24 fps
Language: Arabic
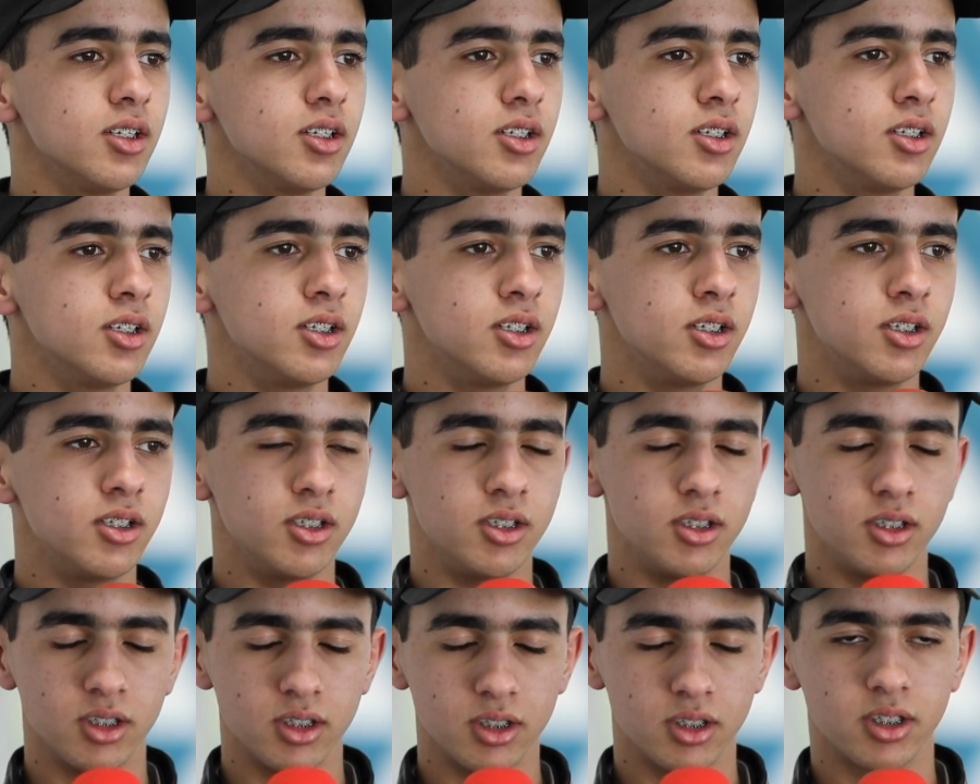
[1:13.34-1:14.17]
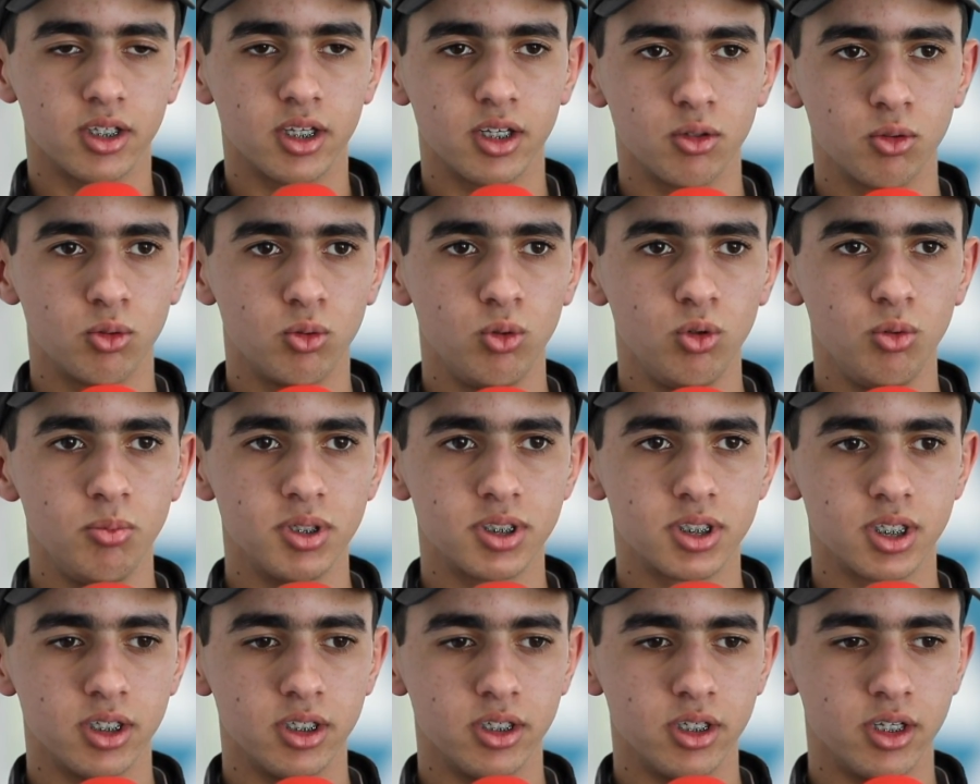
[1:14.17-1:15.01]
أه كنقول
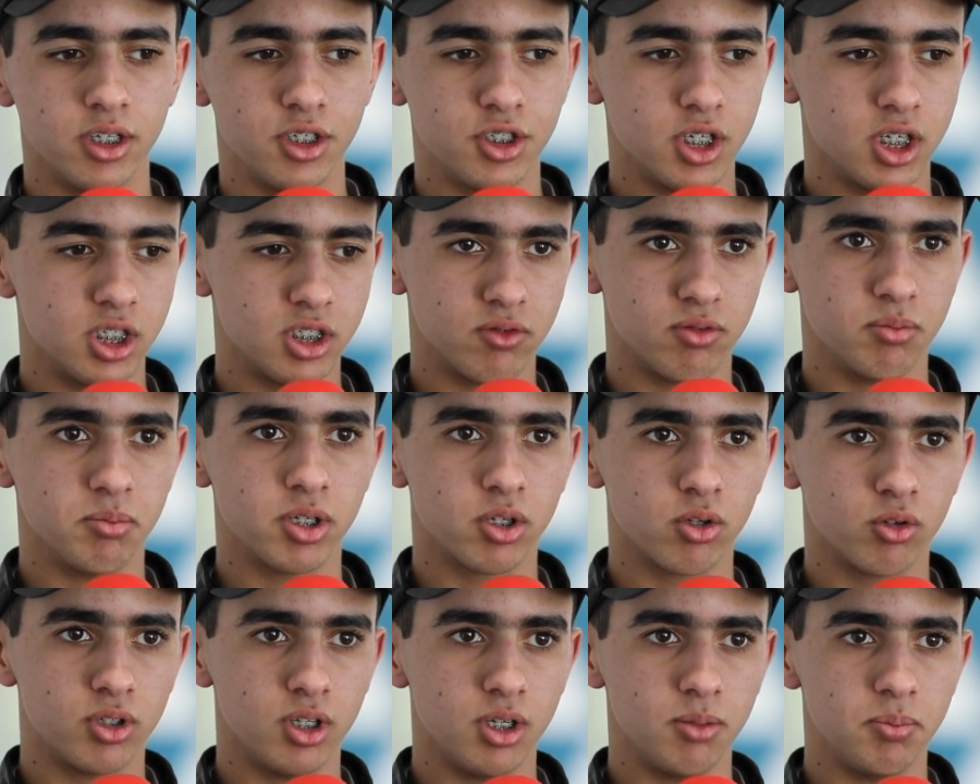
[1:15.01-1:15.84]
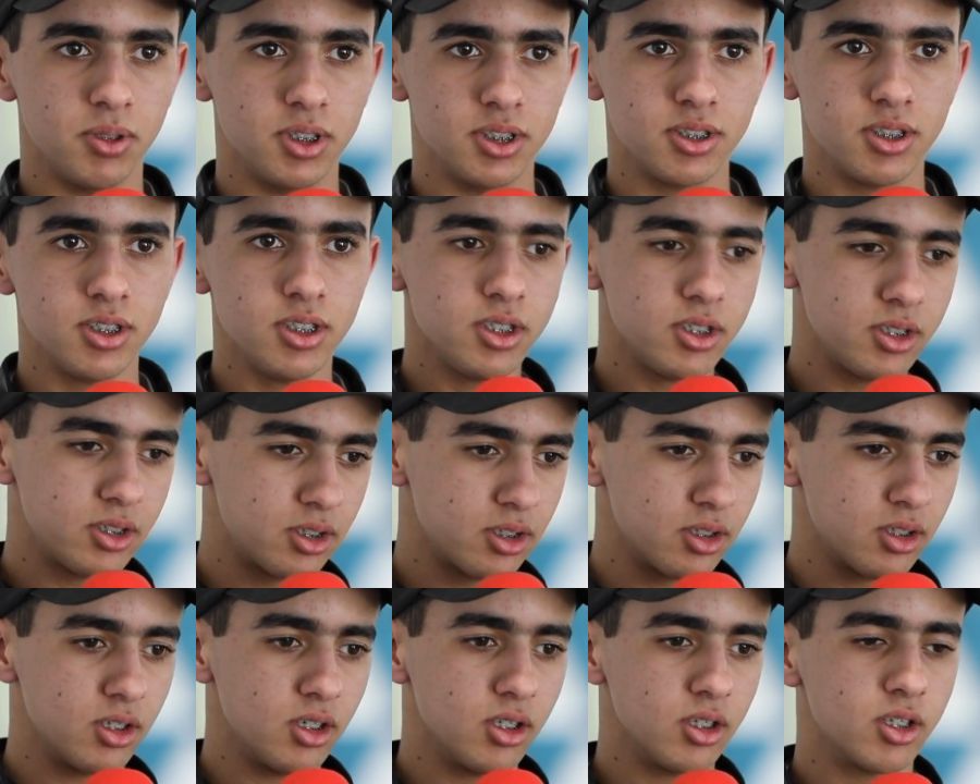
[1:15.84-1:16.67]
مثلا انا شي حاجه في الميكرو ديال البيسي
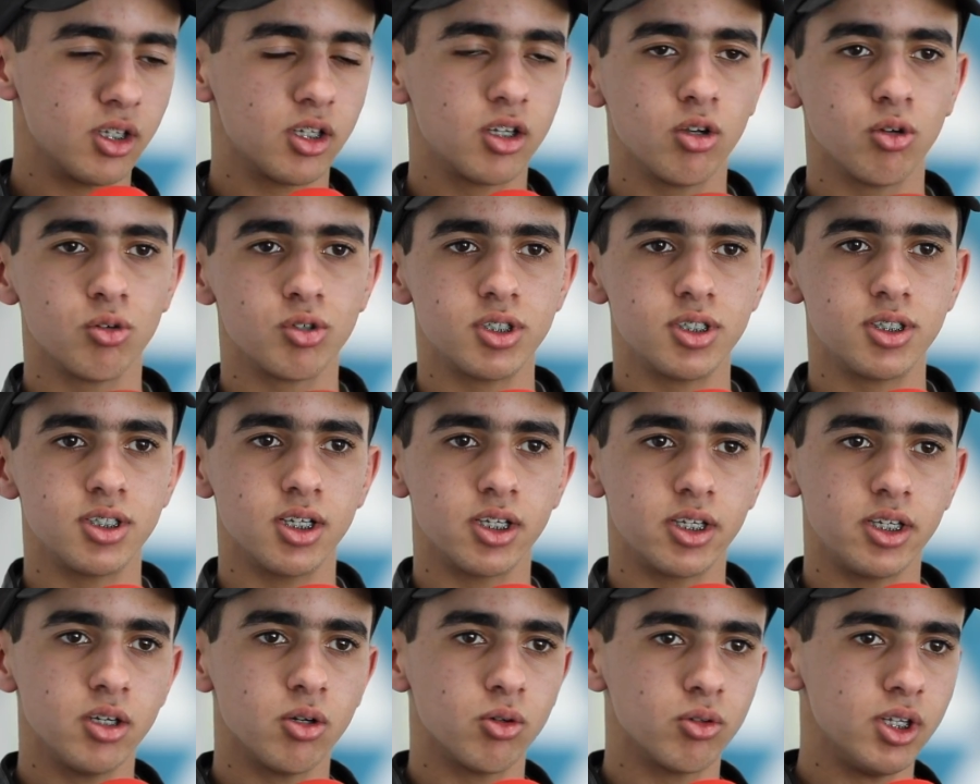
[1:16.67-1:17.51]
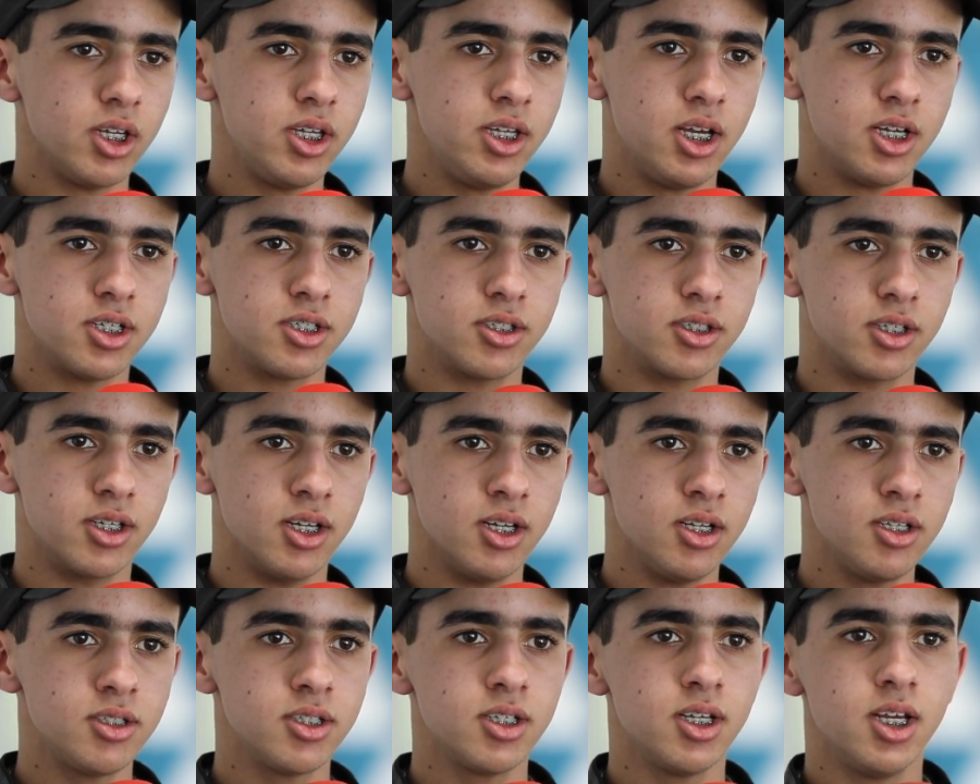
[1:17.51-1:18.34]
ذاك اللوجيسيال كياخذ اي حاجه
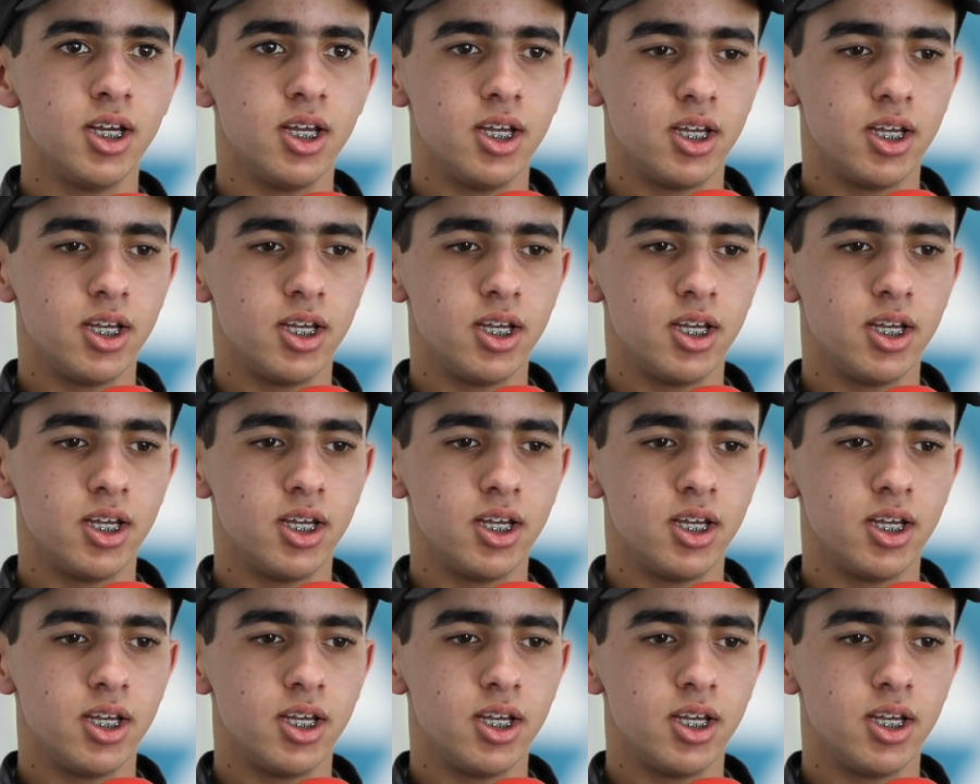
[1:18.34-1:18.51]
تقالت